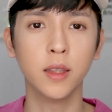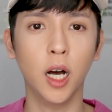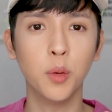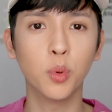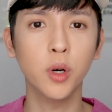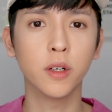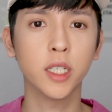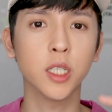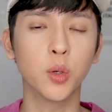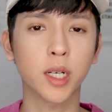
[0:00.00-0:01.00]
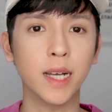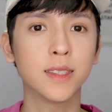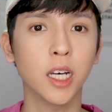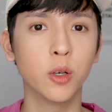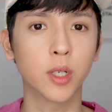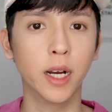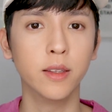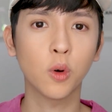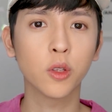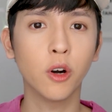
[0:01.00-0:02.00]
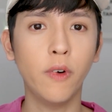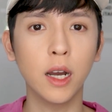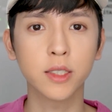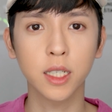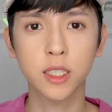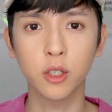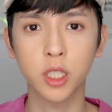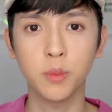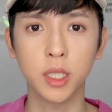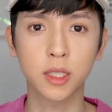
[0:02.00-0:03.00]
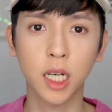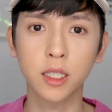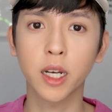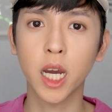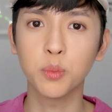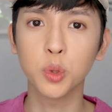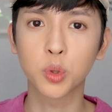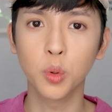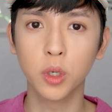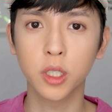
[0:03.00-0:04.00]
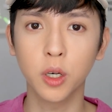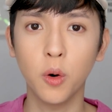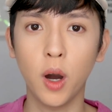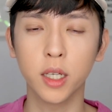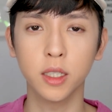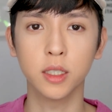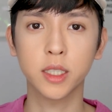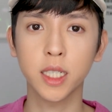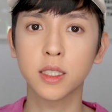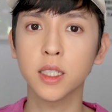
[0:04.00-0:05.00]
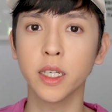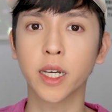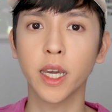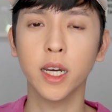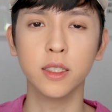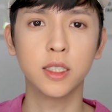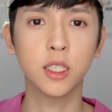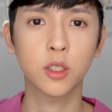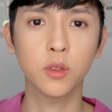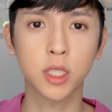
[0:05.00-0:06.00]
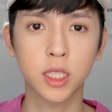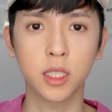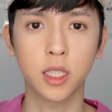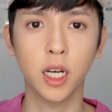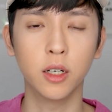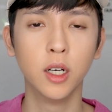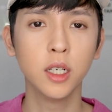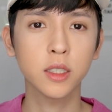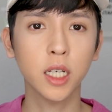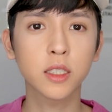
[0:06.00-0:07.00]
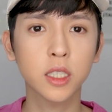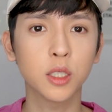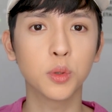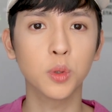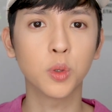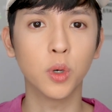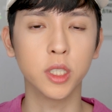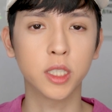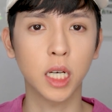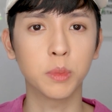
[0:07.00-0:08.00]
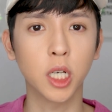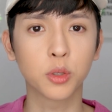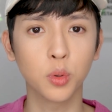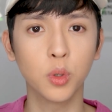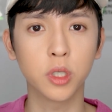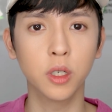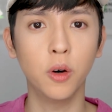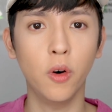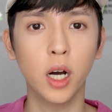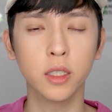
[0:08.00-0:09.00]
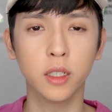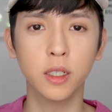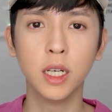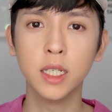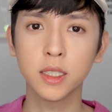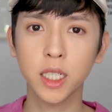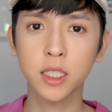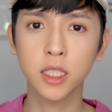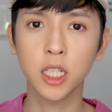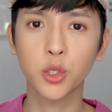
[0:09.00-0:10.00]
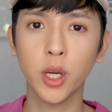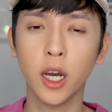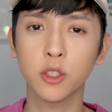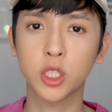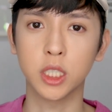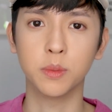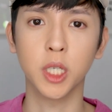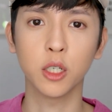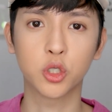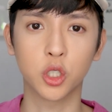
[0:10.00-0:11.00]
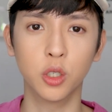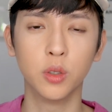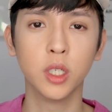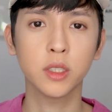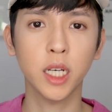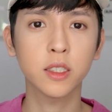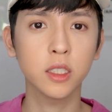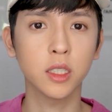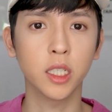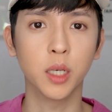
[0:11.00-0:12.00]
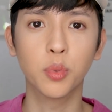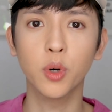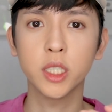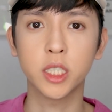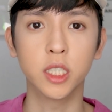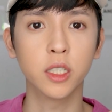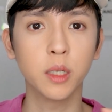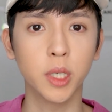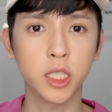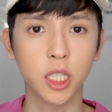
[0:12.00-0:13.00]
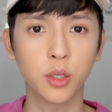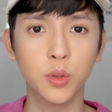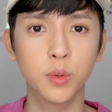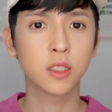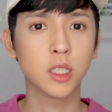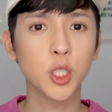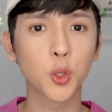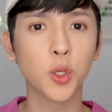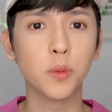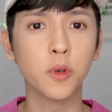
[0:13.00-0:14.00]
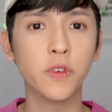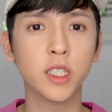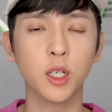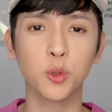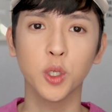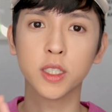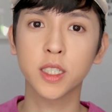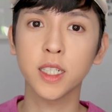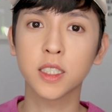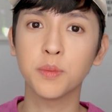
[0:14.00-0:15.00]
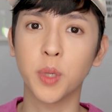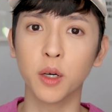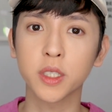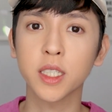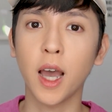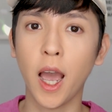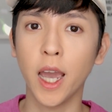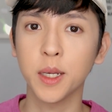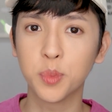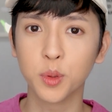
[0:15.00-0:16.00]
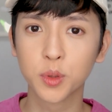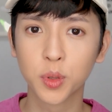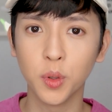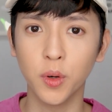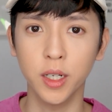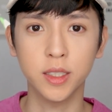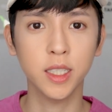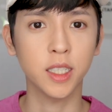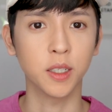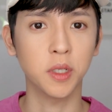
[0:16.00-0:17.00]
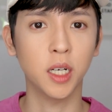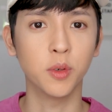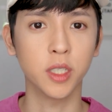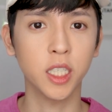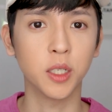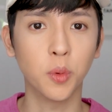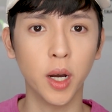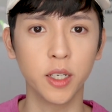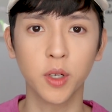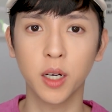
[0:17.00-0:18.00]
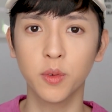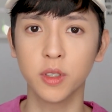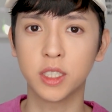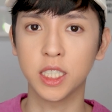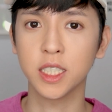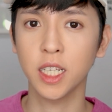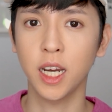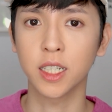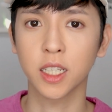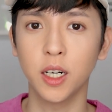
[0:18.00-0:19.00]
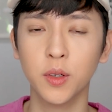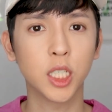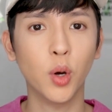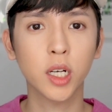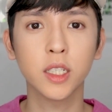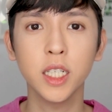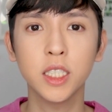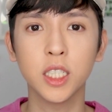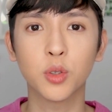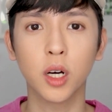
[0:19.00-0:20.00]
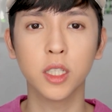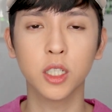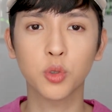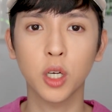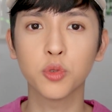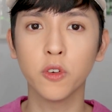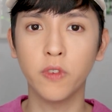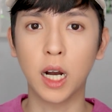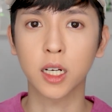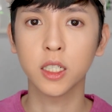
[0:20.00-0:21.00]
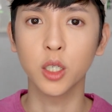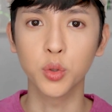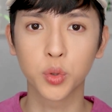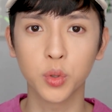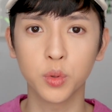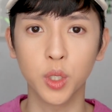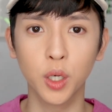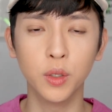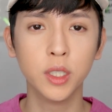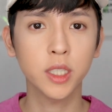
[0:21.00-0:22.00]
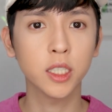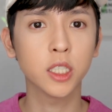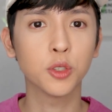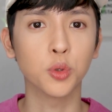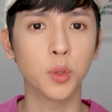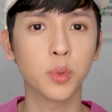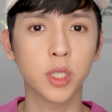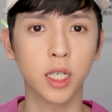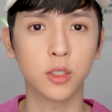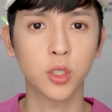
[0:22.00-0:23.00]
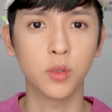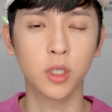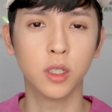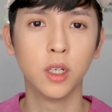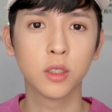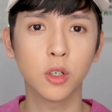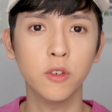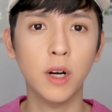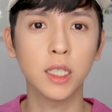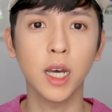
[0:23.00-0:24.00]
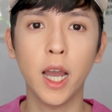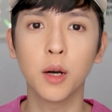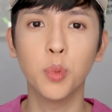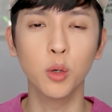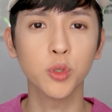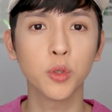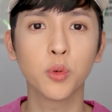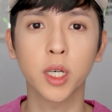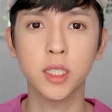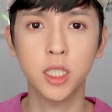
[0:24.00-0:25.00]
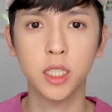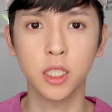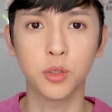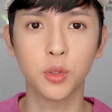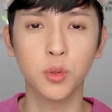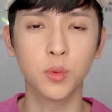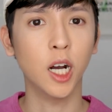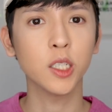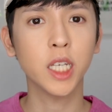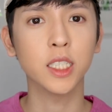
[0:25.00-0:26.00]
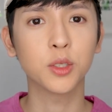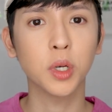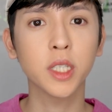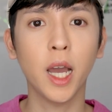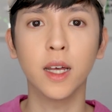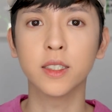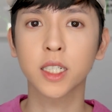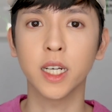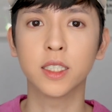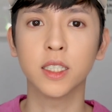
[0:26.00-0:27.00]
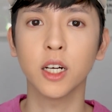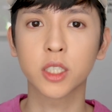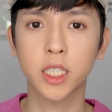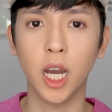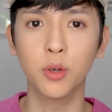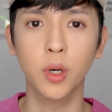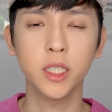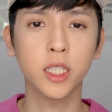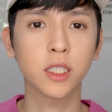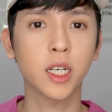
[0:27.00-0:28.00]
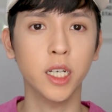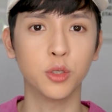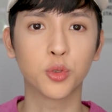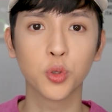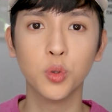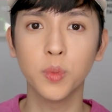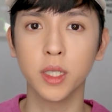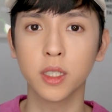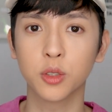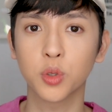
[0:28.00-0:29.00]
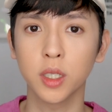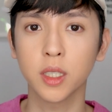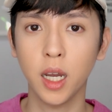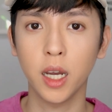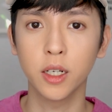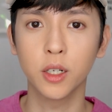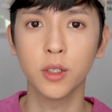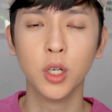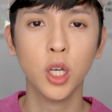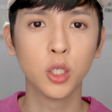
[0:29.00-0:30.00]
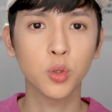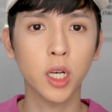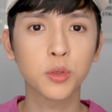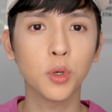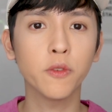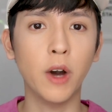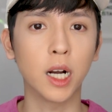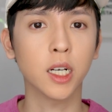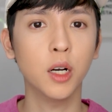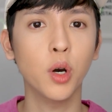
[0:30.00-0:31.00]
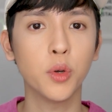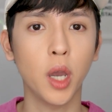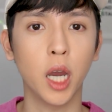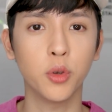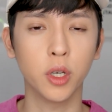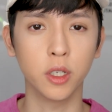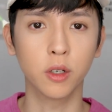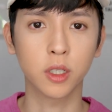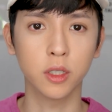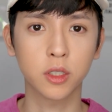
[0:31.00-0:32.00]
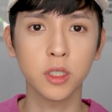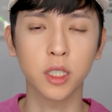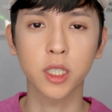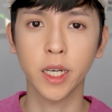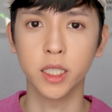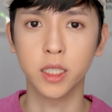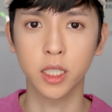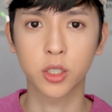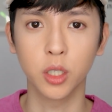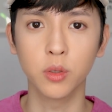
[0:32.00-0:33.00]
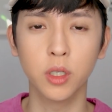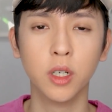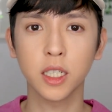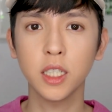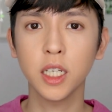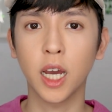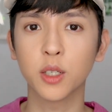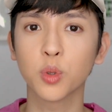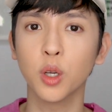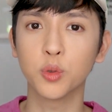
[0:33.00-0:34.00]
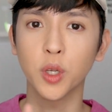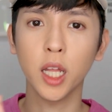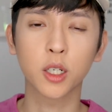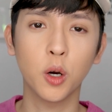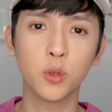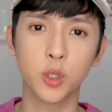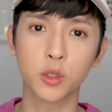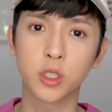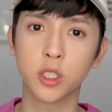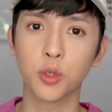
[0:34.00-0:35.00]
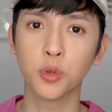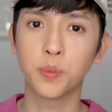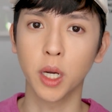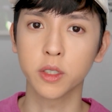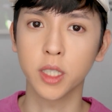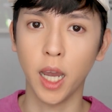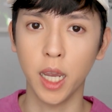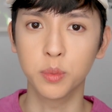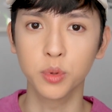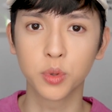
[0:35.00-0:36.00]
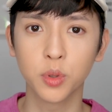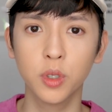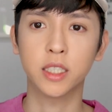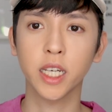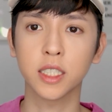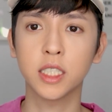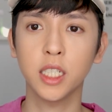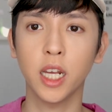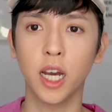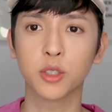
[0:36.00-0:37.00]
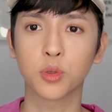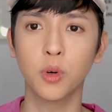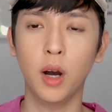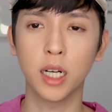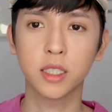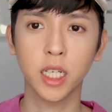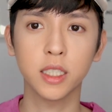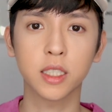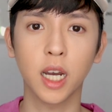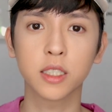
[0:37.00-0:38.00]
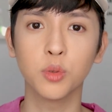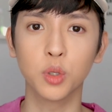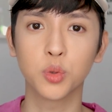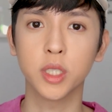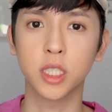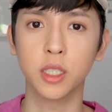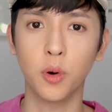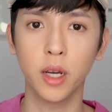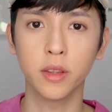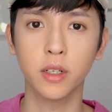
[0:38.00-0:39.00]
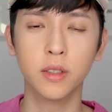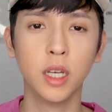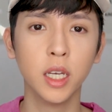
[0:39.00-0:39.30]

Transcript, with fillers: 然后不会有那种干燥感。如果头发有上造型品，上的量不多的话呢，这一支呢也可以很轻松的洗掉。但是如果你上的比较多的话呢，这一支呢就要洗比较久。但是呢，也不会洗得特别辛苦。持久度的部分呢，我觉得这一支表现的还不错哎，这一点有让我意外，有让我惊讶到。洗完隔天起床呢，虽然说发根有出油，但是是属于不严重的。头发呢还有蓬松度跟轻盈度，然后这样的状态呢是可以撑到下午，而且是可以出门的状态哦。虽然说发根会越来越油，可是呢是可以接受的。整体来说呢，我觉得它的控油持久度表现的还不错。这个系列来说啊，这一支啊是我最喜欢的。